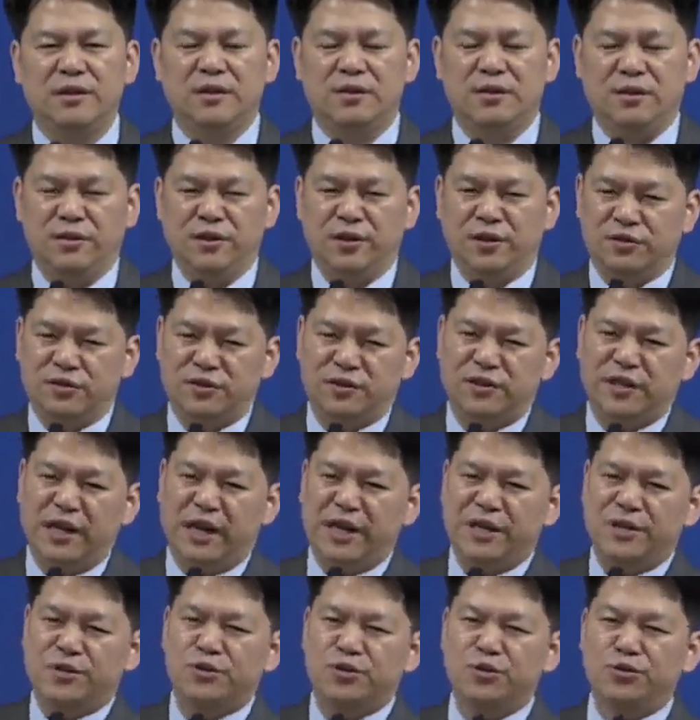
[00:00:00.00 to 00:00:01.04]
그런데 이것은
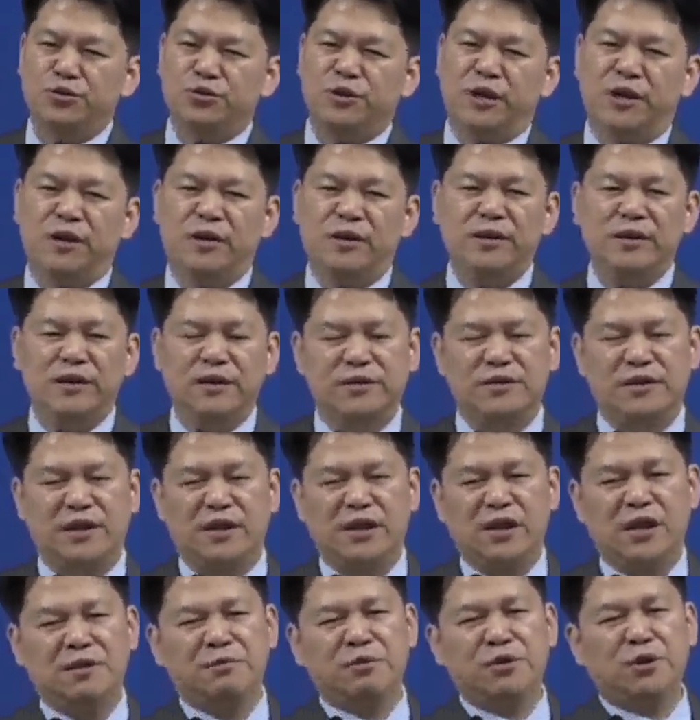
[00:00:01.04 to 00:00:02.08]
나의 소유다. 그래서
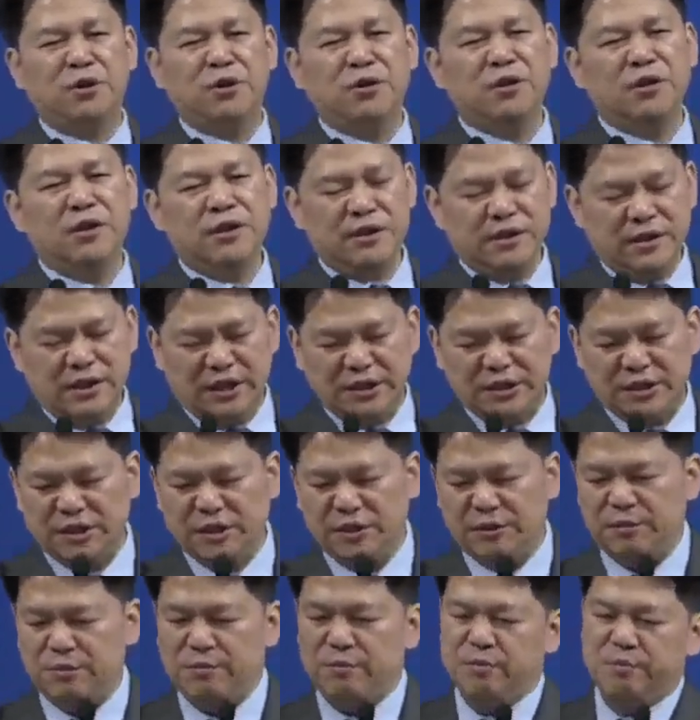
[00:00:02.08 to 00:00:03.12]
하나님 것
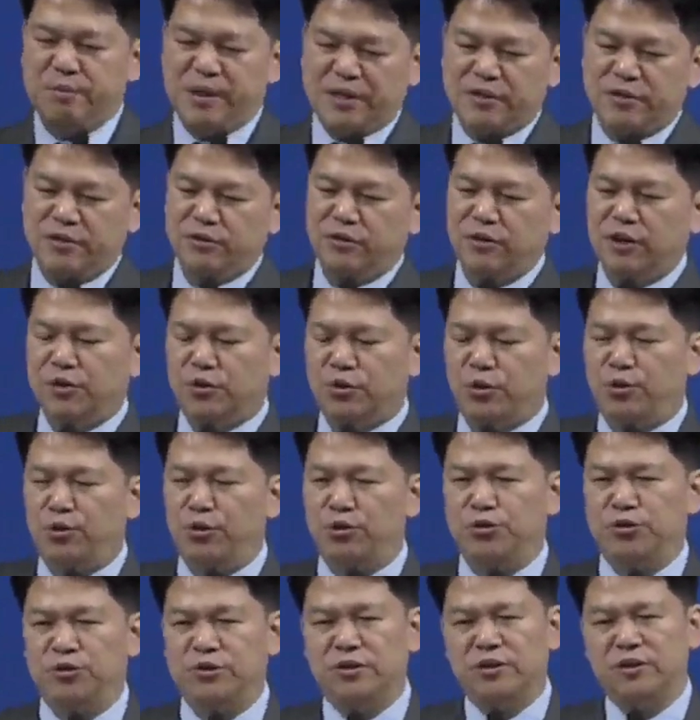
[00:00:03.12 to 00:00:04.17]
다시 백성들에게
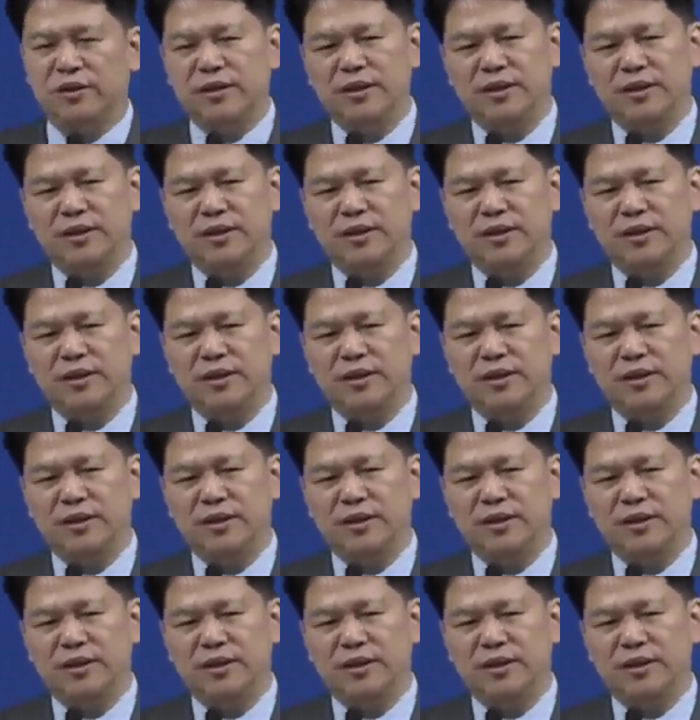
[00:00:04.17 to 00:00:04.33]
돌려주는